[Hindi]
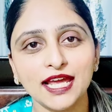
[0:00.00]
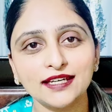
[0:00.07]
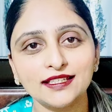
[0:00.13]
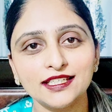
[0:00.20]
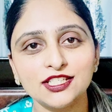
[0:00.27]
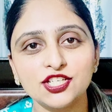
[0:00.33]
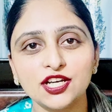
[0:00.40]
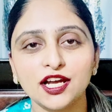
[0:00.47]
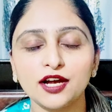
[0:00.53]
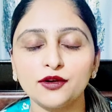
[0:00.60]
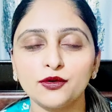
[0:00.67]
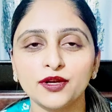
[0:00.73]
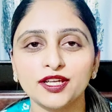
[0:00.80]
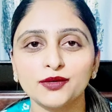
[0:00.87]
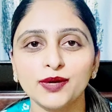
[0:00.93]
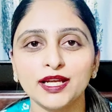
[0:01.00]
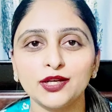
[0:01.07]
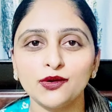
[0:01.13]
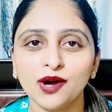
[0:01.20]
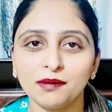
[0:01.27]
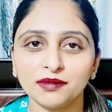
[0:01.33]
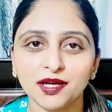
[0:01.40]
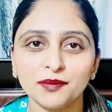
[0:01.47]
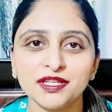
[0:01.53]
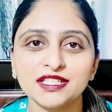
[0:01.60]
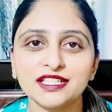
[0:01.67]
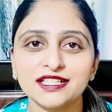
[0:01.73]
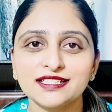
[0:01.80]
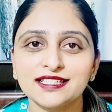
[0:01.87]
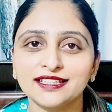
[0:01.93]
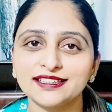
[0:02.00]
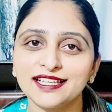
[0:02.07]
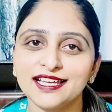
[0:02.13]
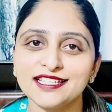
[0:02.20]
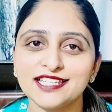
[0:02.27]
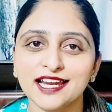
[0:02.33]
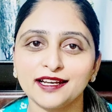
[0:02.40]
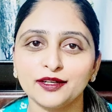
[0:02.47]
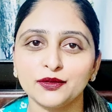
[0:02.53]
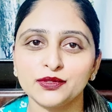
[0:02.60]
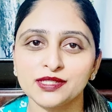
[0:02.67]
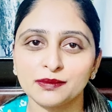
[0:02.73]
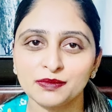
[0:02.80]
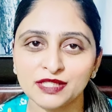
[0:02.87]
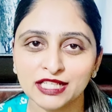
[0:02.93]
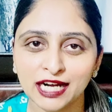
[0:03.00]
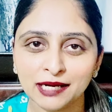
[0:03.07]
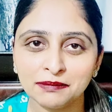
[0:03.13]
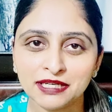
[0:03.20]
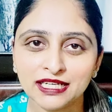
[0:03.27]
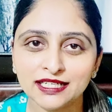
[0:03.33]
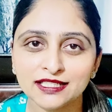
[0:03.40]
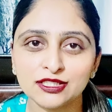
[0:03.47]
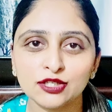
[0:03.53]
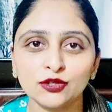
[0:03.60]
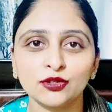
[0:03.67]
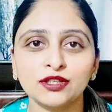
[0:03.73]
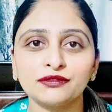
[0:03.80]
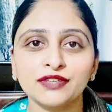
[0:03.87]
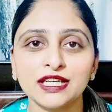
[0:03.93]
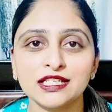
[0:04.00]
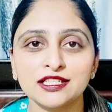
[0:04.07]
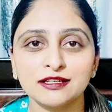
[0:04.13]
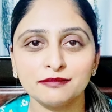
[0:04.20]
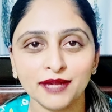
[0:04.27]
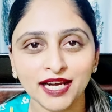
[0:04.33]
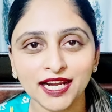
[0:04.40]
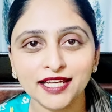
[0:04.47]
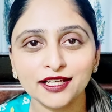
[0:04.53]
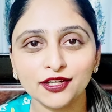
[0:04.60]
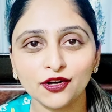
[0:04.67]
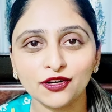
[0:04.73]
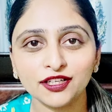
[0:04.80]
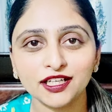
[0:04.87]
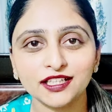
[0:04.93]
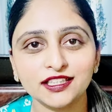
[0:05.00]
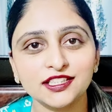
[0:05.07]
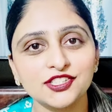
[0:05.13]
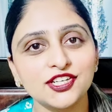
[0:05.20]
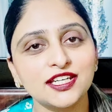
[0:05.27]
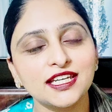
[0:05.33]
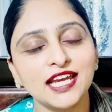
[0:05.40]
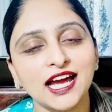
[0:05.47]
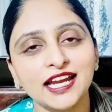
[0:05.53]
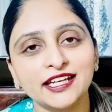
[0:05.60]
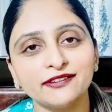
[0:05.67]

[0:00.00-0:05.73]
शेयर कीजिएगा कोई क्वेरी हो आप कमेंट कर सकते हैं चैनल को सब्सक्राइब कर लीजिए नोटिफिकेशन बेल आइकन ऑन कर दीजिए कि